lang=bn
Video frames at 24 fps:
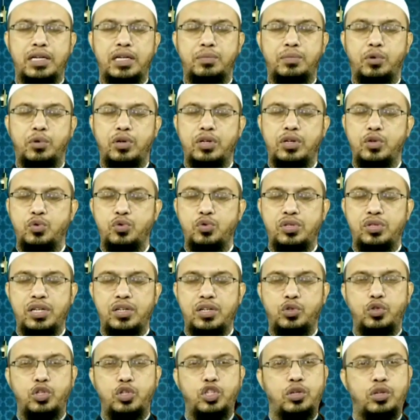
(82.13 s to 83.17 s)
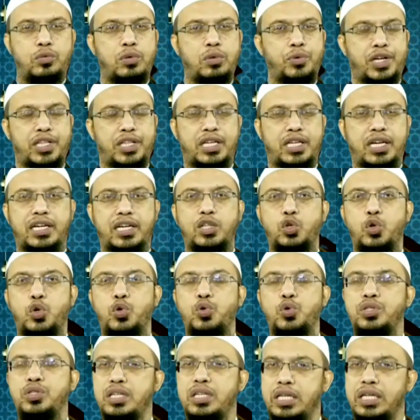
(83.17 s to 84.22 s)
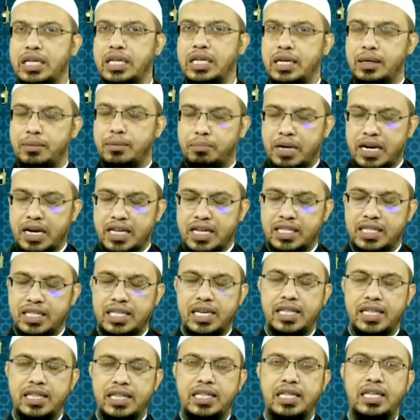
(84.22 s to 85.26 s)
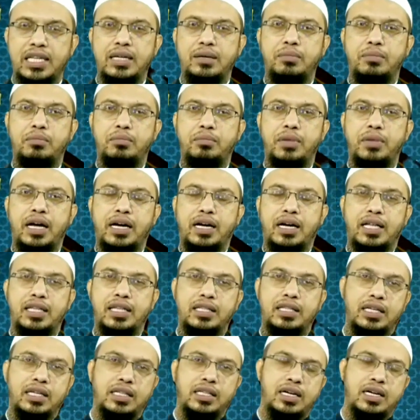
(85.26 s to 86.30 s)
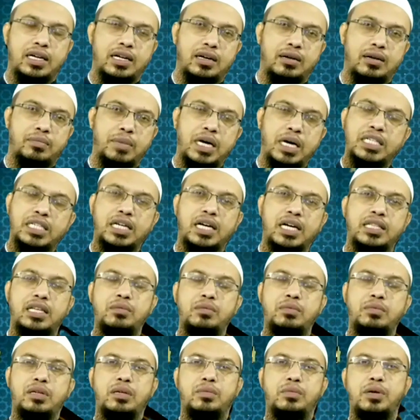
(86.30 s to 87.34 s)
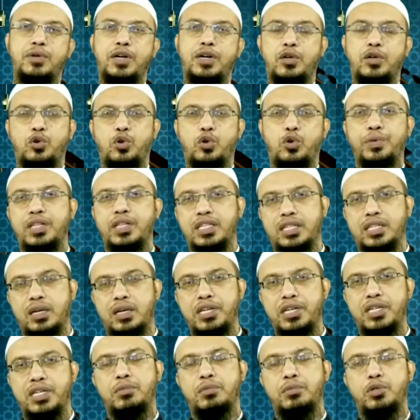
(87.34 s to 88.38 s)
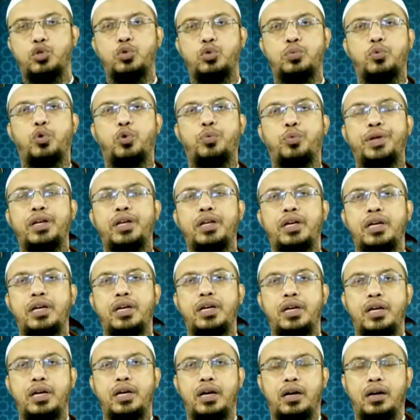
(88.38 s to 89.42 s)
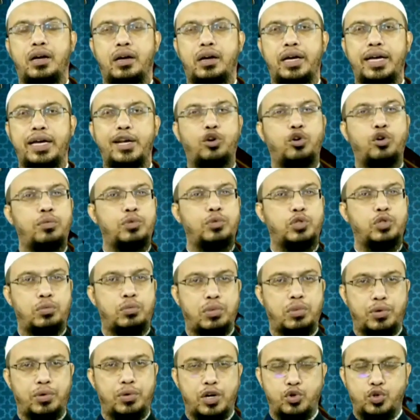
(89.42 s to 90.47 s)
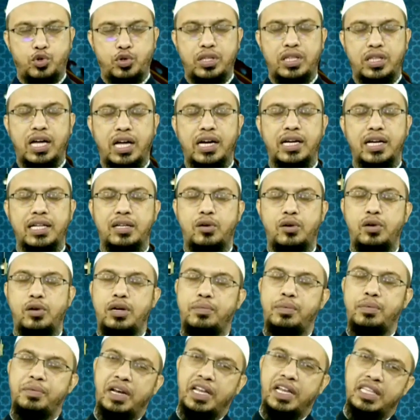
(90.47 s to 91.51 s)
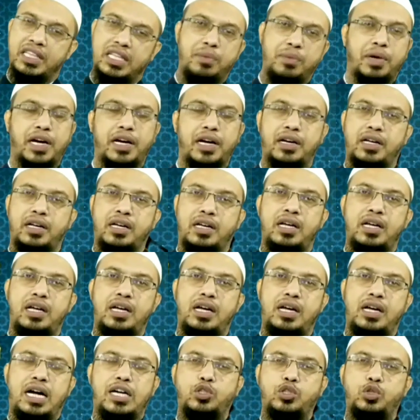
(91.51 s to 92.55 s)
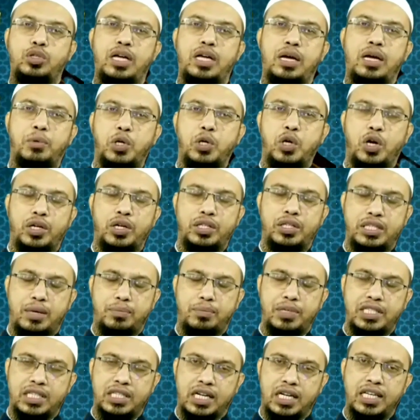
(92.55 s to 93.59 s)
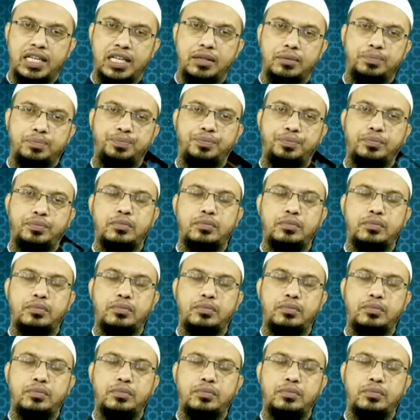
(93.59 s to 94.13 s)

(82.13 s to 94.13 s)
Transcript: মাল্টিপল ইউজের যদি সম্ভাবনা থাকে ধরুন যিনি বানাতে দিলেন তিনি একান্তে তার বাসায় তিনি এটি ব্যবহার করবেন তার স্বামীর সামনে শুধু পড়বেন এরকম সম্ভাবনাও যদি থাকে তাহলে আপনি বানাতেই পারেন আর যদি এমন হয় যে আপনি জানেন